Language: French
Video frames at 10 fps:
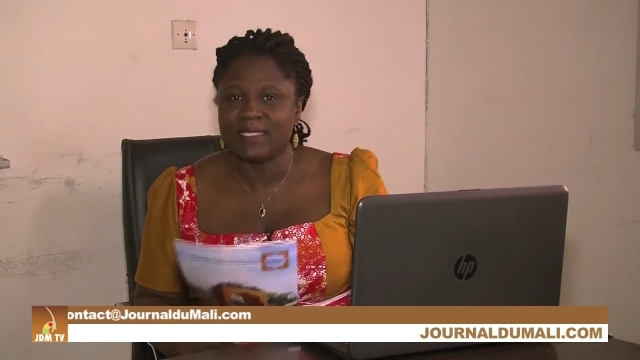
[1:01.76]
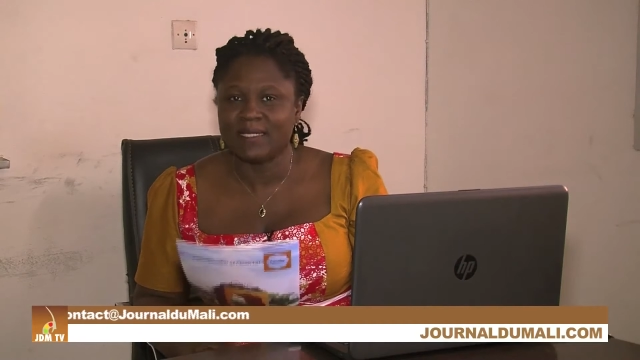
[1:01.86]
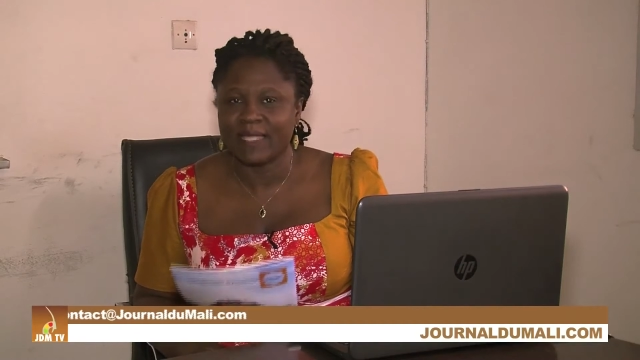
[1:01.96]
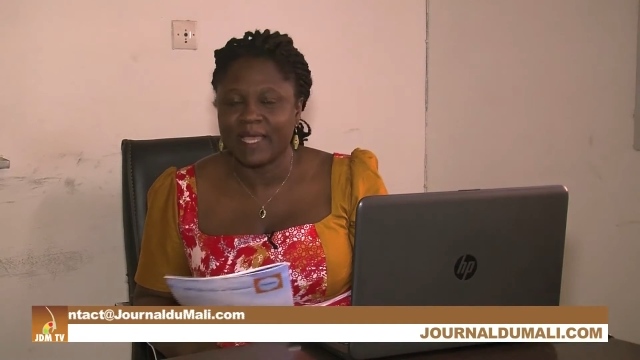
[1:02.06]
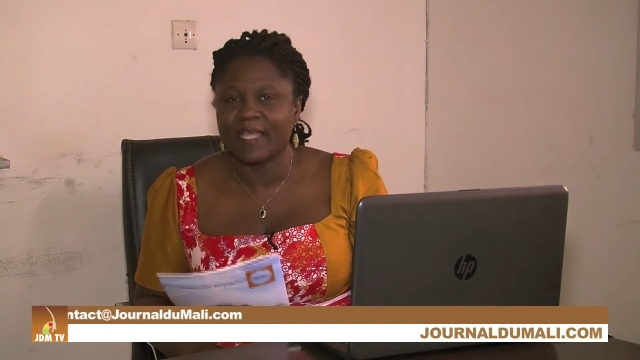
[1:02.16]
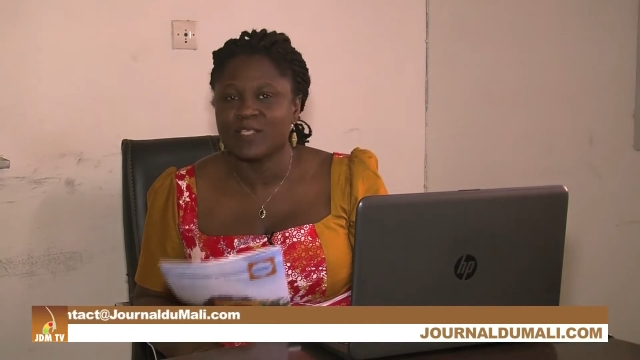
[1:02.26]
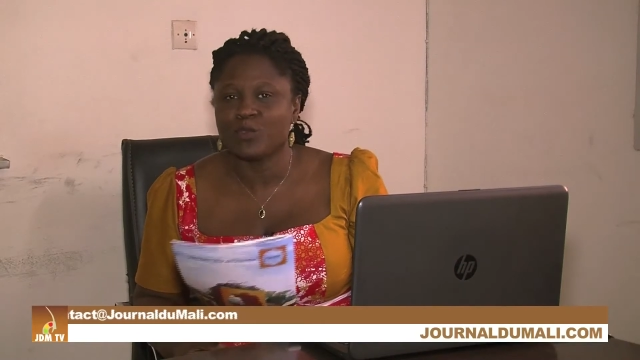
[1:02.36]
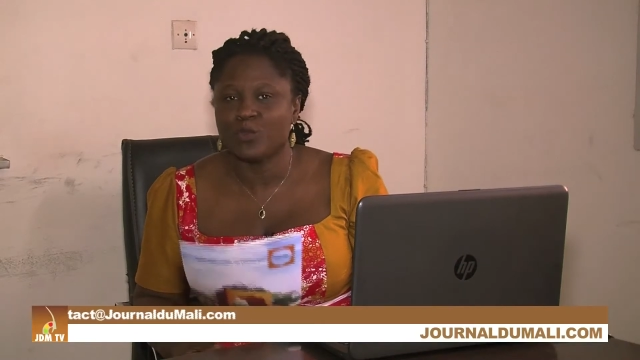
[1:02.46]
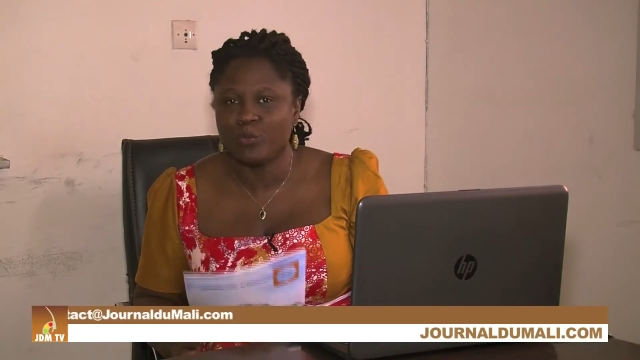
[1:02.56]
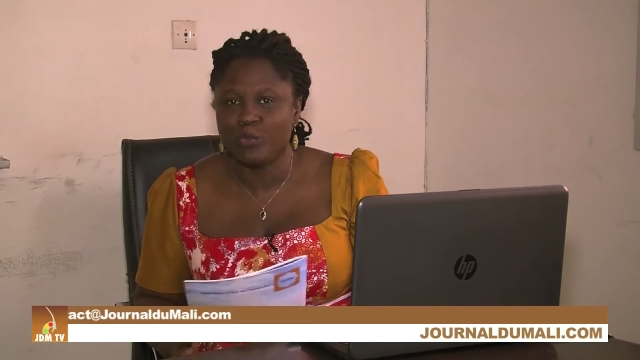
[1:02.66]

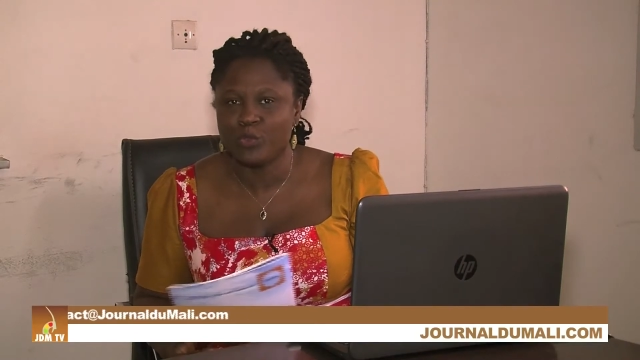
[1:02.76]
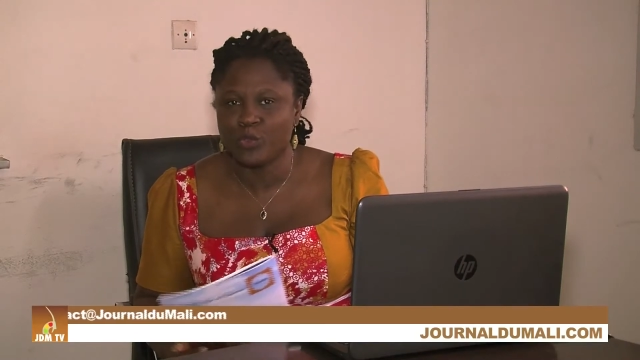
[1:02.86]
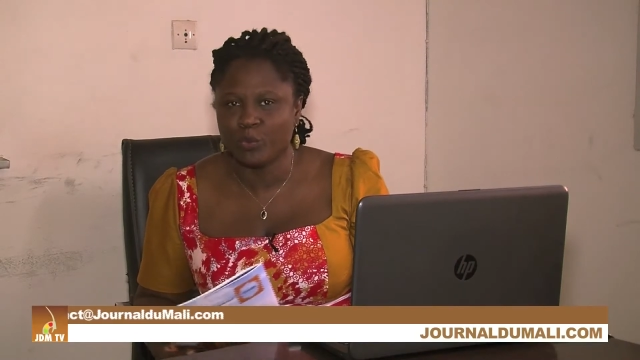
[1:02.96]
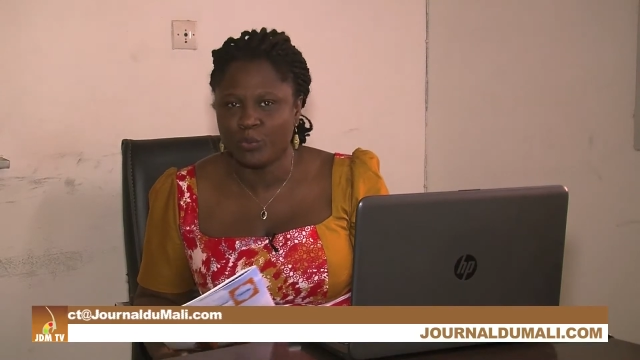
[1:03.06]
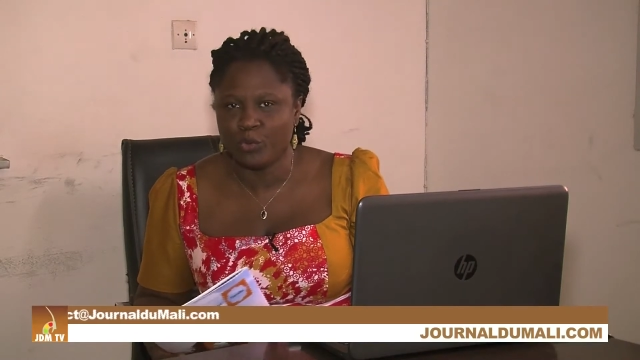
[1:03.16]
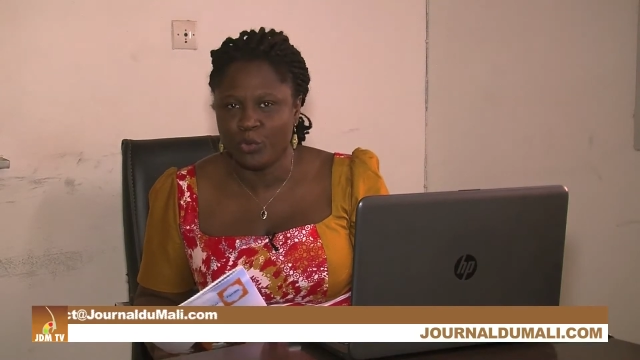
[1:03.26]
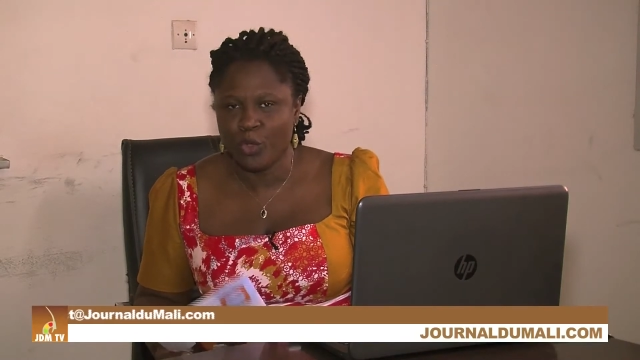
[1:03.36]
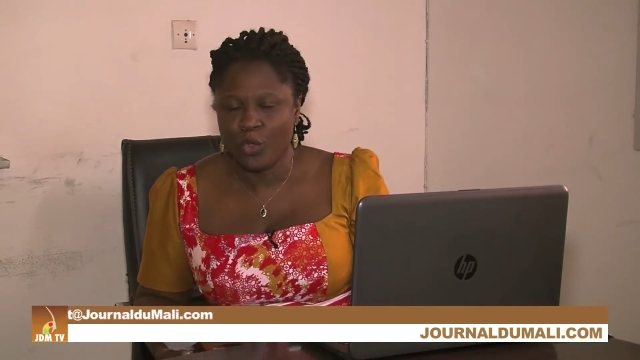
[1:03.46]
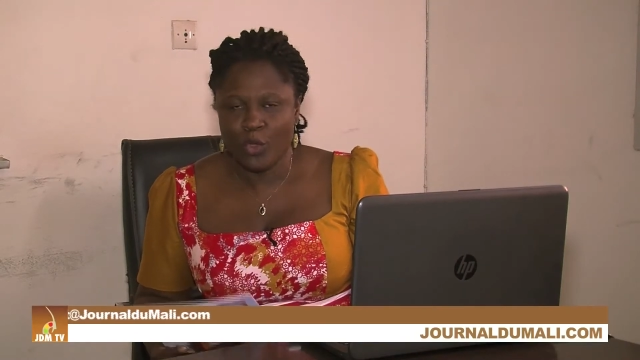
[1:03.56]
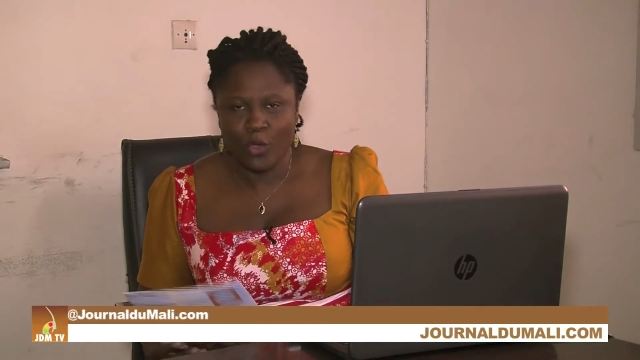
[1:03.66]
s'intéresse de plus en plus.
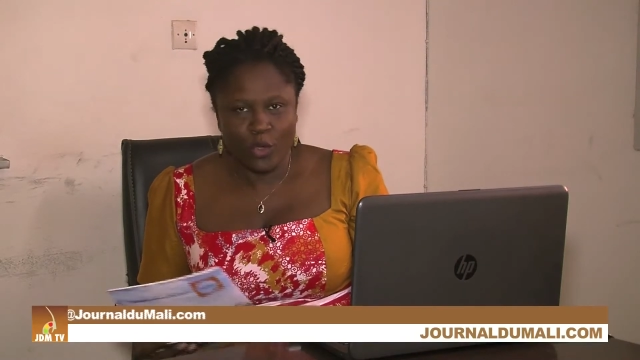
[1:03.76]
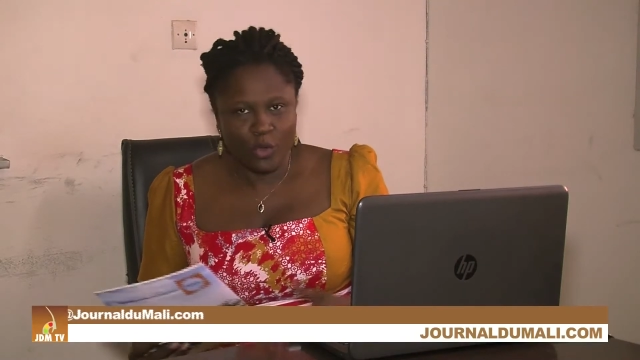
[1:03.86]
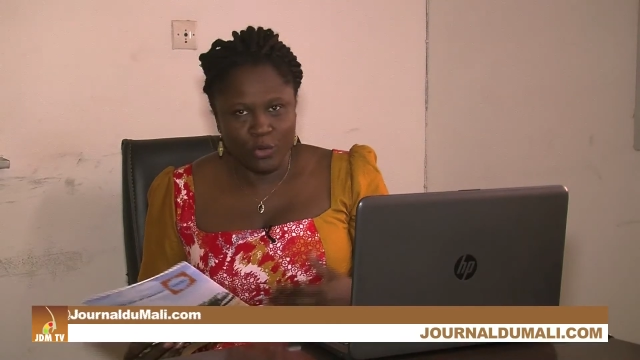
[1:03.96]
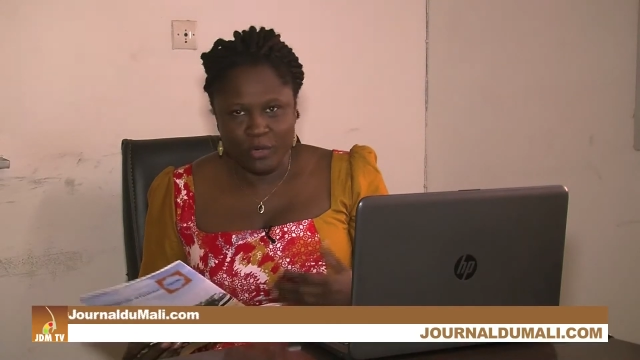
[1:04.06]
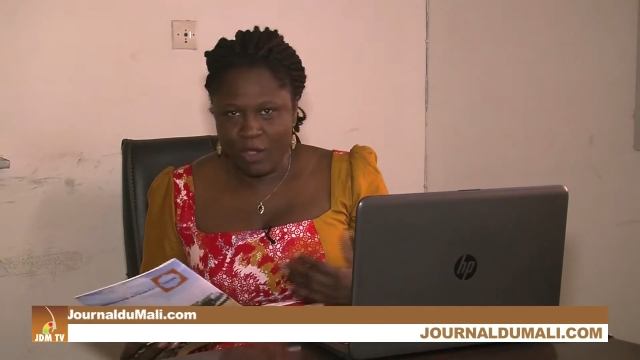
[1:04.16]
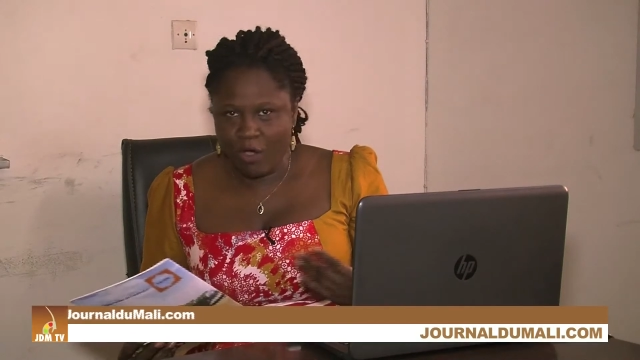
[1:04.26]
Une